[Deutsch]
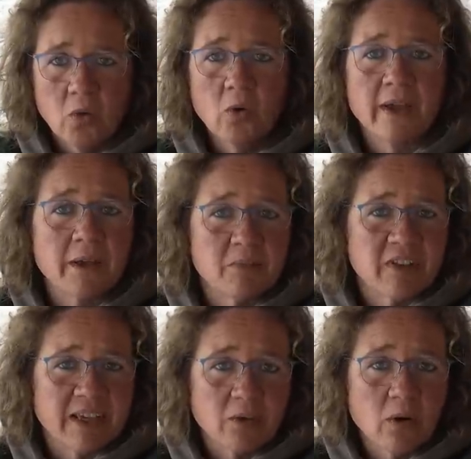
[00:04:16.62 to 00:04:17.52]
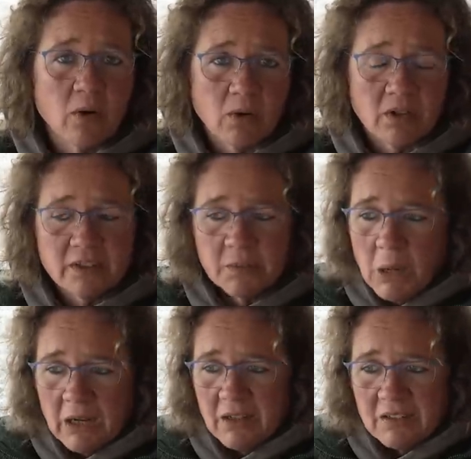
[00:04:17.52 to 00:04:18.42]
Oder eben sehr junge Hunde, die
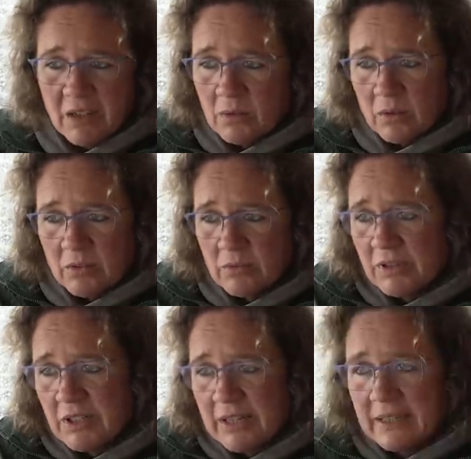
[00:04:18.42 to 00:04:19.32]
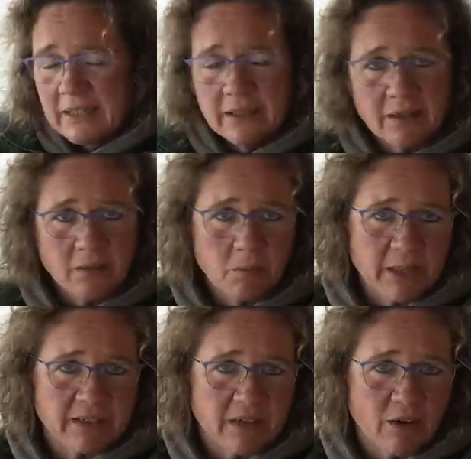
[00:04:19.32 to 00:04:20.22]
machen das auch noch. So wie kleine Kinder im
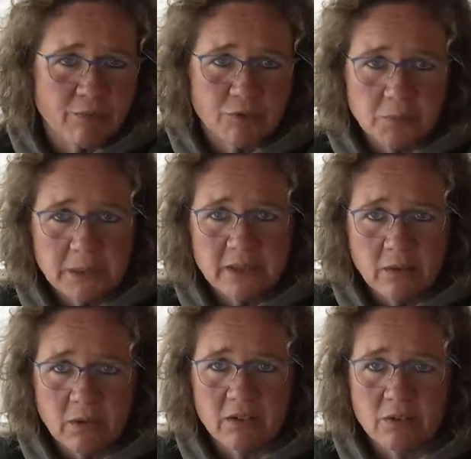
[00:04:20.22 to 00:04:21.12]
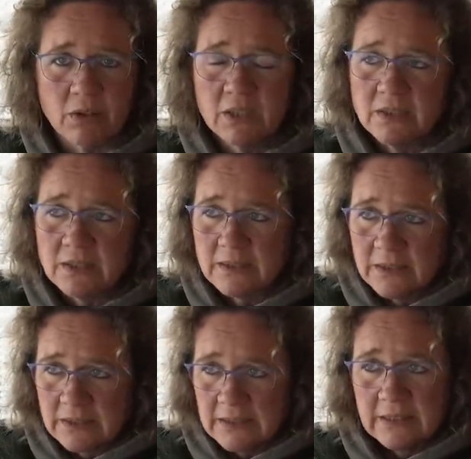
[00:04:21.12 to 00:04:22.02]
Blätterhaufen spielen oder so.
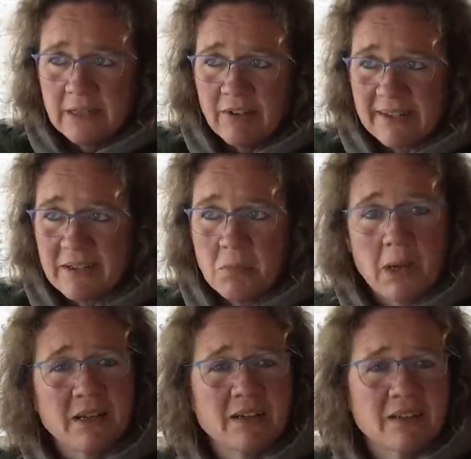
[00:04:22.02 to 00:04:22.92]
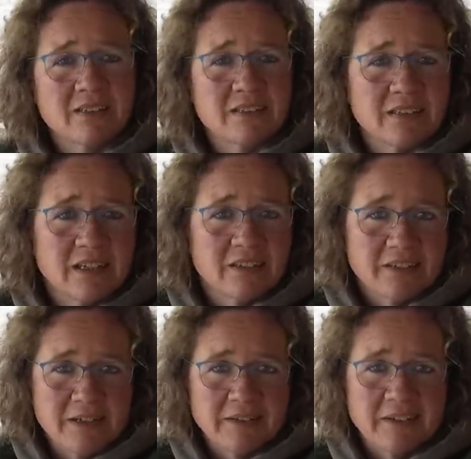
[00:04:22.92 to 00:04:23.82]
Erwachsene machen das eher
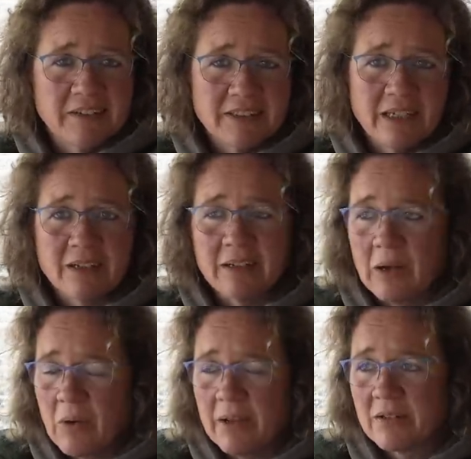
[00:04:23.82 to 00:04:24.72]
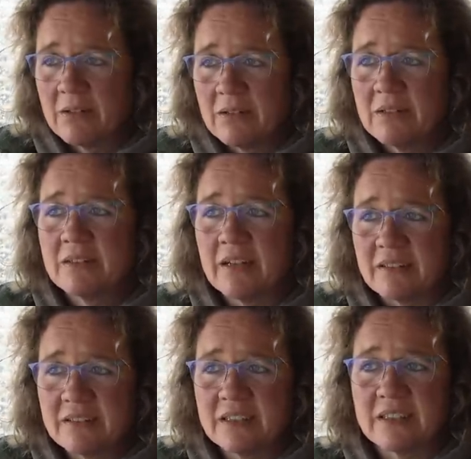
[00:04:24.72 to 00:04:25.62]
selten. Ja, genau. Also
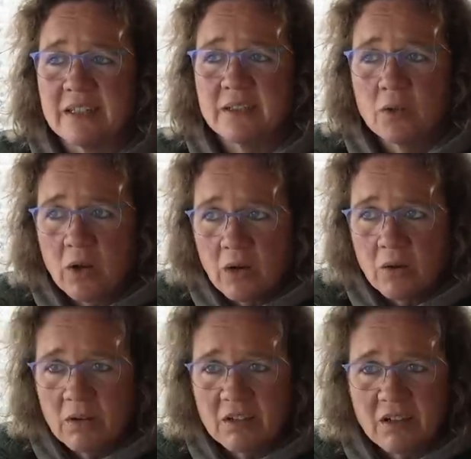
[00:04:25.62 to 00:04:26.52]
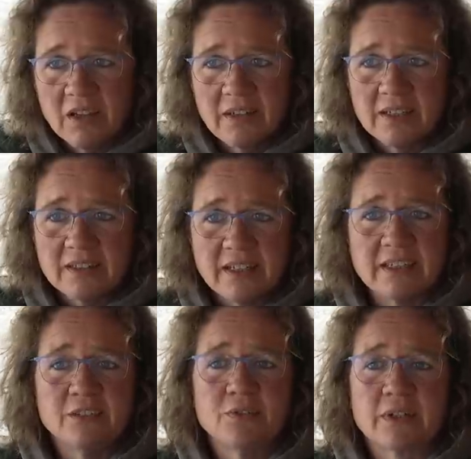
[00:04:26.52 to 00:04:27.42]
dass sich ein junger Hund
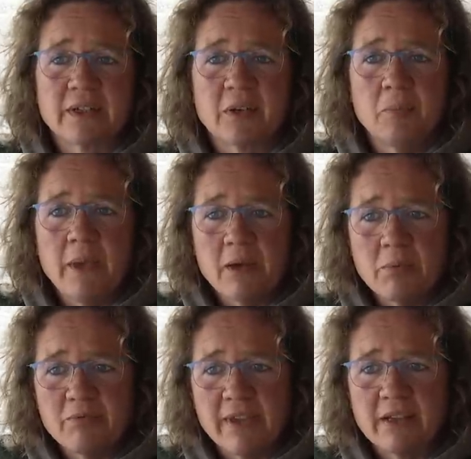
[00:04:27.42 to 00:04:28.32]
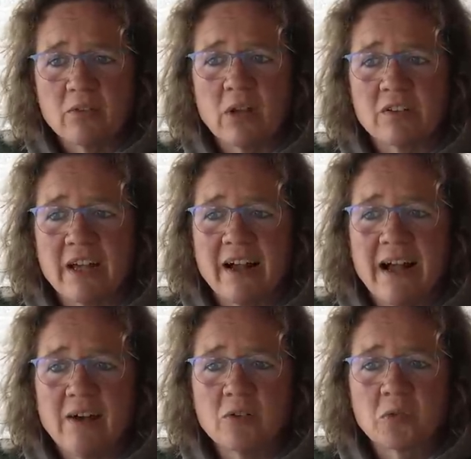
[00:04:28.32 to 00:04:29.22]
tatsächlich wirklich mehr bewegt und auch
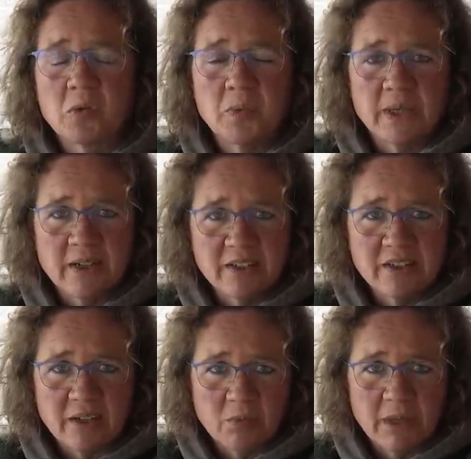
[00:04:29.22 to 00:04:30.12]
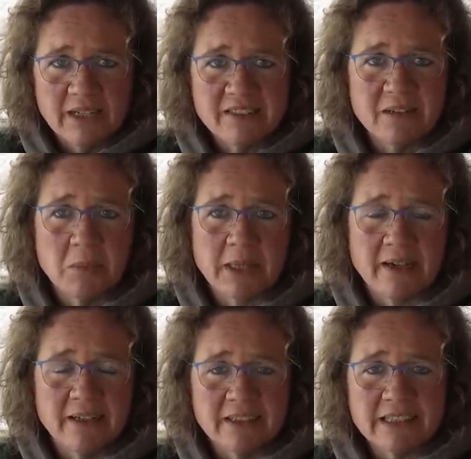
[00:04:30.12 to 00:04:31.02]
Sachen ausprobiert, darum geht es
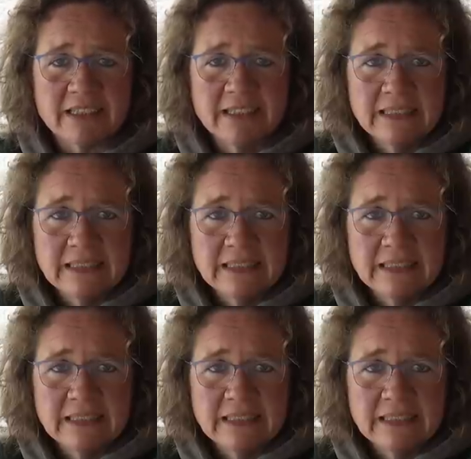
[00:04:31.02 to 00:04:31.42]
nämlich eigentlich,